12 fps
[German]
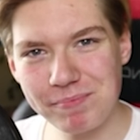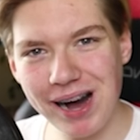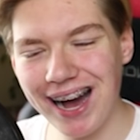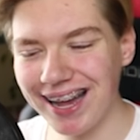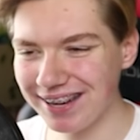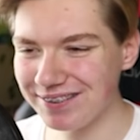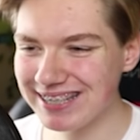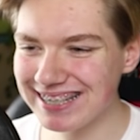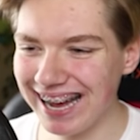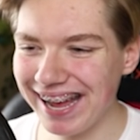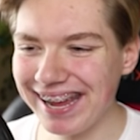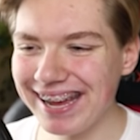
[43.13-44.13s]
Mario
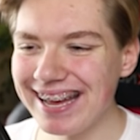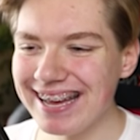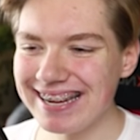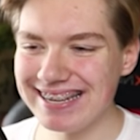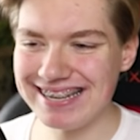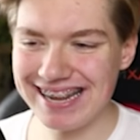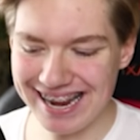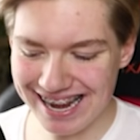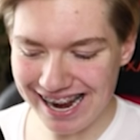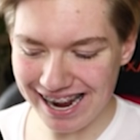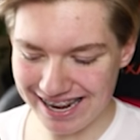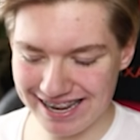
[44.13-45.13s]
3D
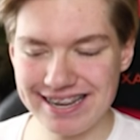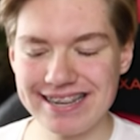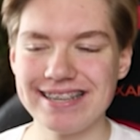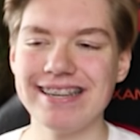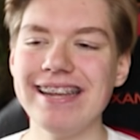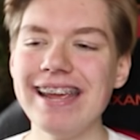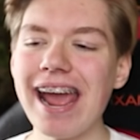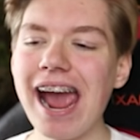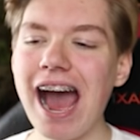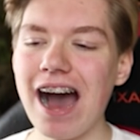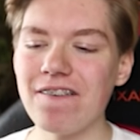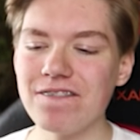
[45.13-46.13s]
Land. Ja,
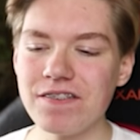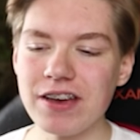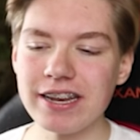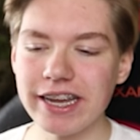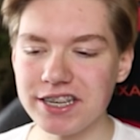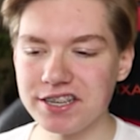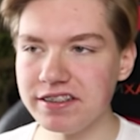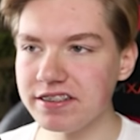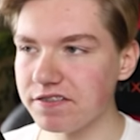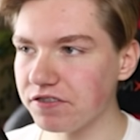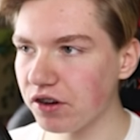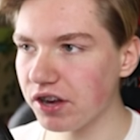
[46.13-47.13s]
yeah, wir werden, denke ich, in
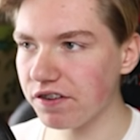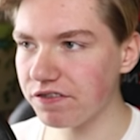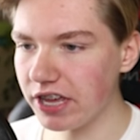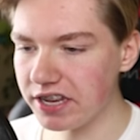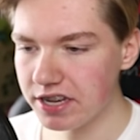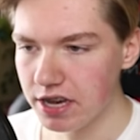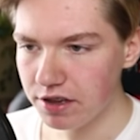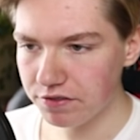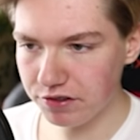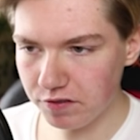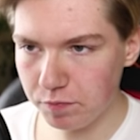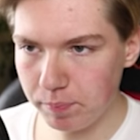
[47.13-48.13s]
dieser Folge Welt
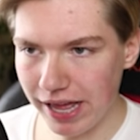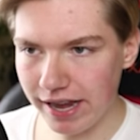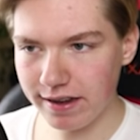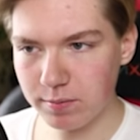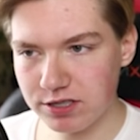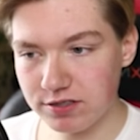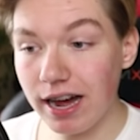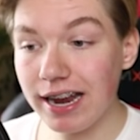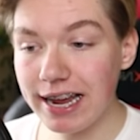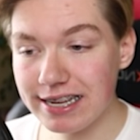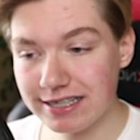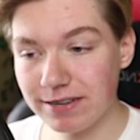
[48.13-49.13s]
5 beenden, aber
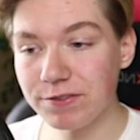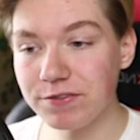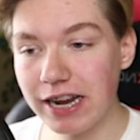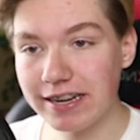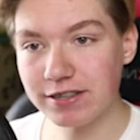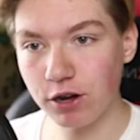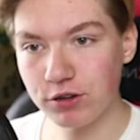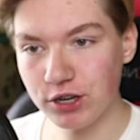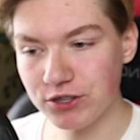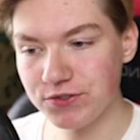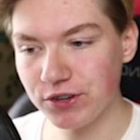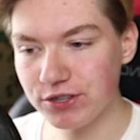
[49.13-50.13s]
zuallererst haben wir wieder ein
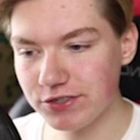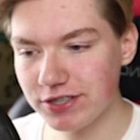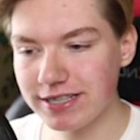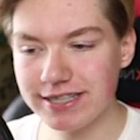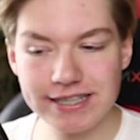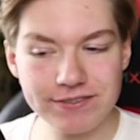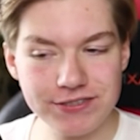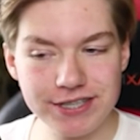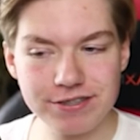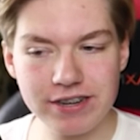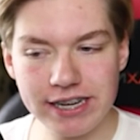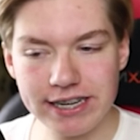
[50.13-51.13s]
Toadhaus vor uns und das trifft
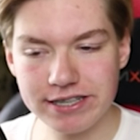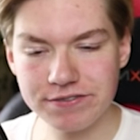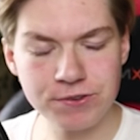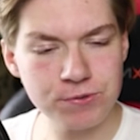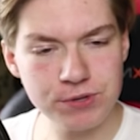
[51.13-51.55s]
sich sogar relativ